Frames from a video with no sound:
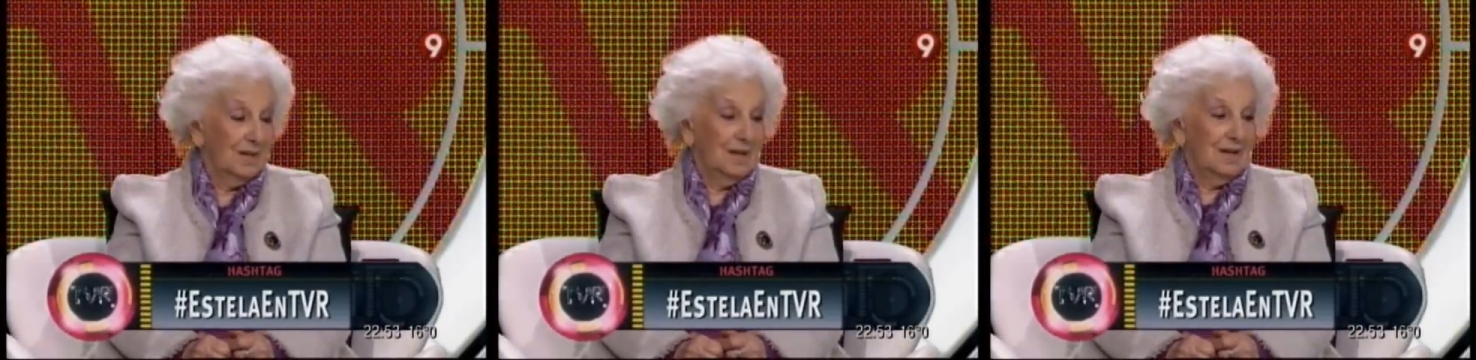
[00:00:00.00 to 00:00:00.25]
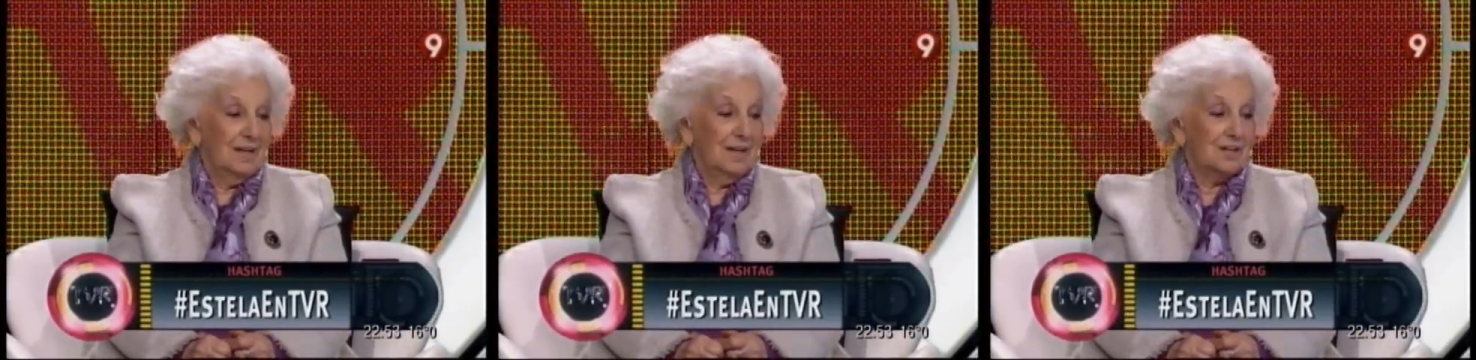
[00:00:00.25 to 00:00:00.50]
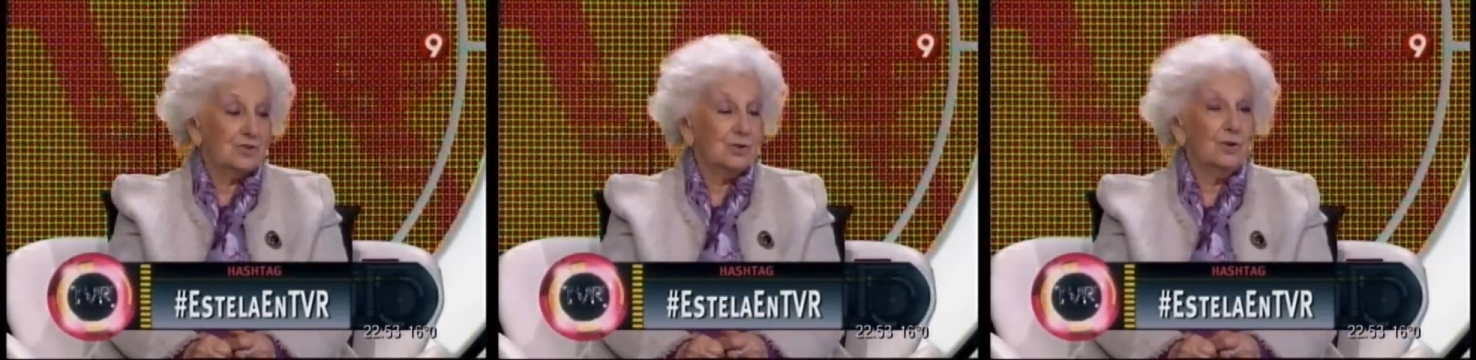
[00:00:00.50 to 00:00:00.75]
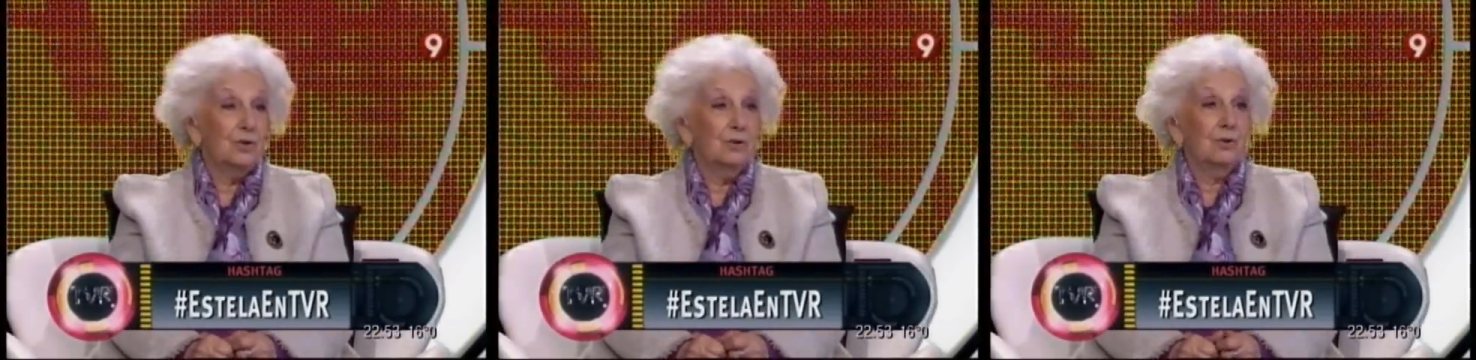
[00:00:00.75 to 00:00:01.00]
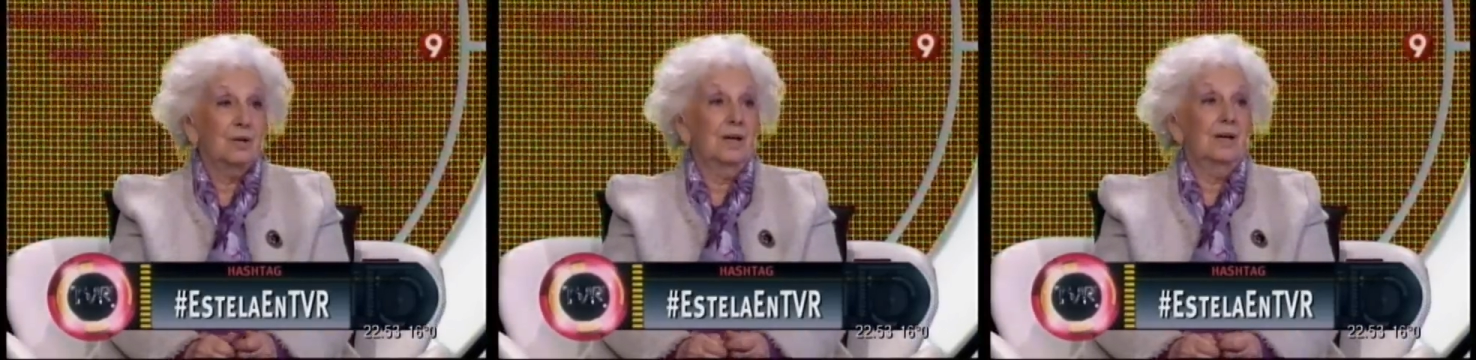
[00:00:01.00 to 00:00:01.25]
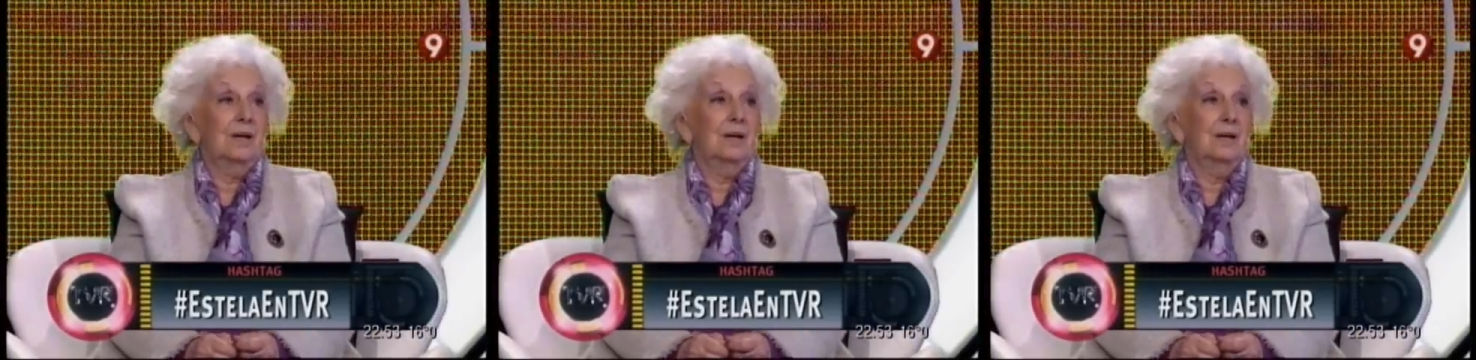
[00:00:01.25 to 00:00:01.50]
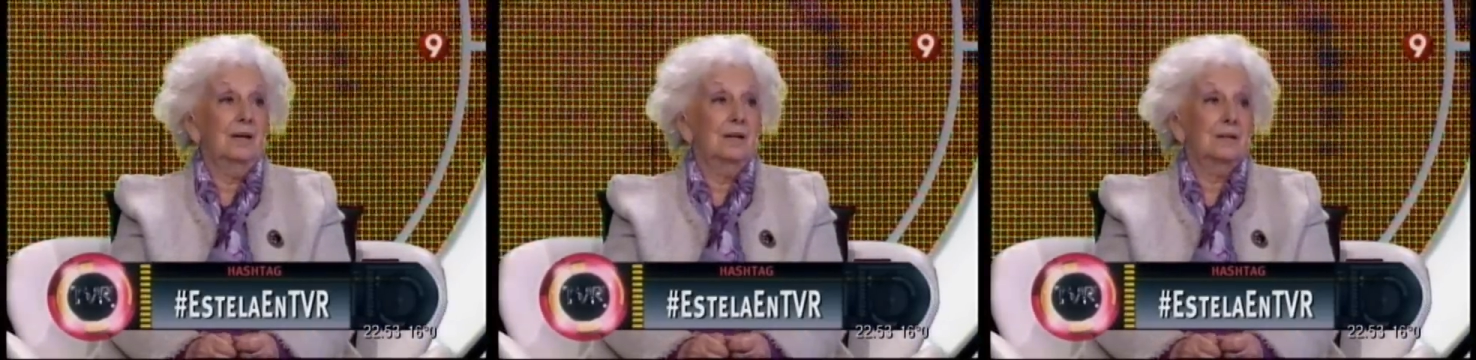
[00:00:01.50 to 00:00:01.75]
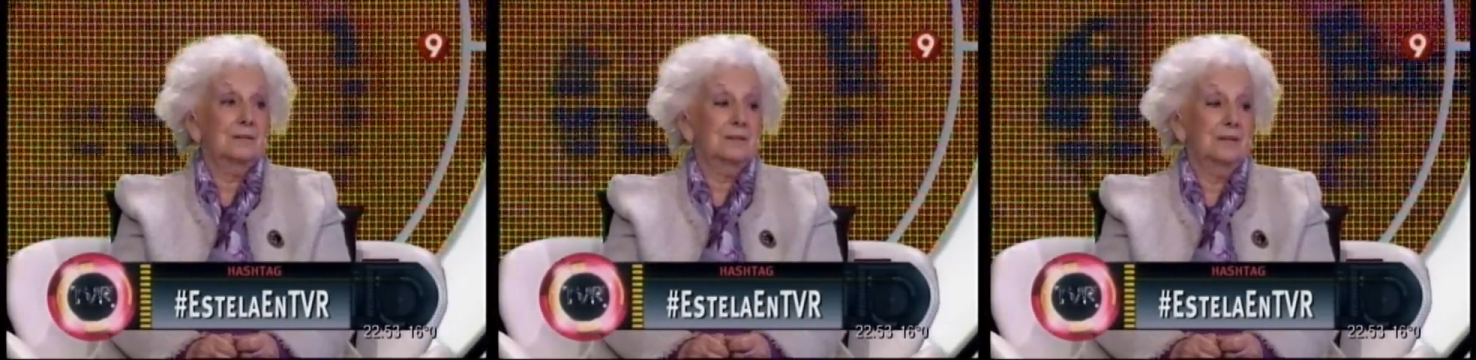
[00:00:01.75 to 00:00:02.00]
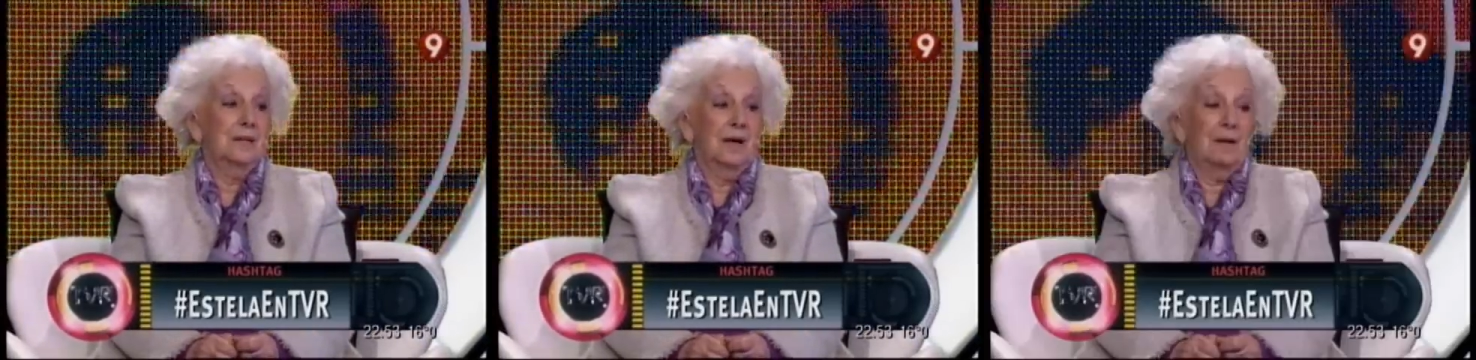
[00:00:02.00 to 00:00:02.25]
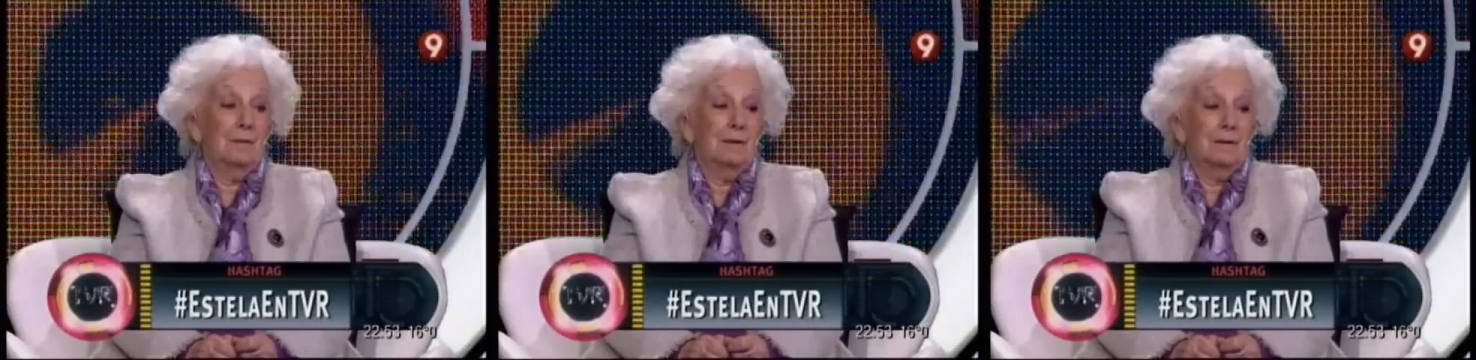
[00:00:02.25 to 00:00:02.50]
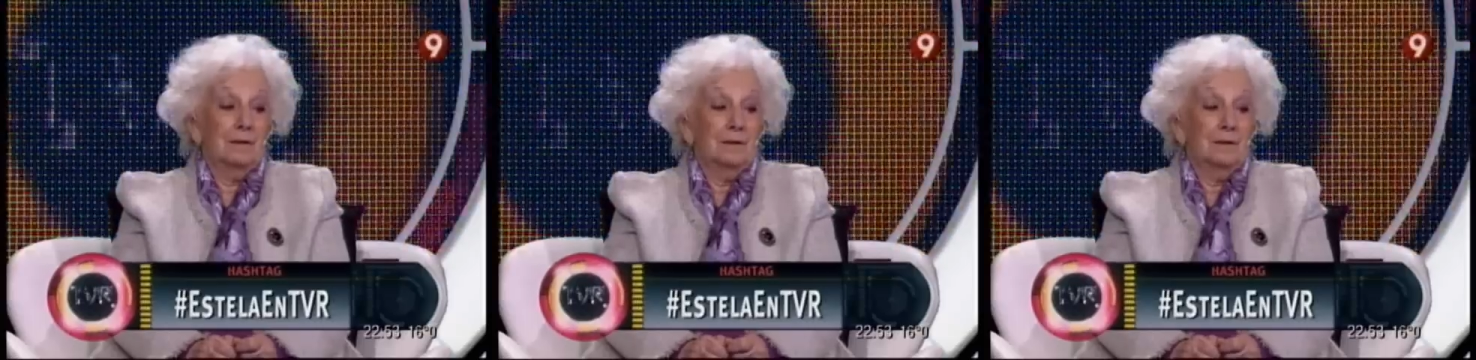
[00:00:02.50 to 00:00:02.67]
Y eso es lo que es la,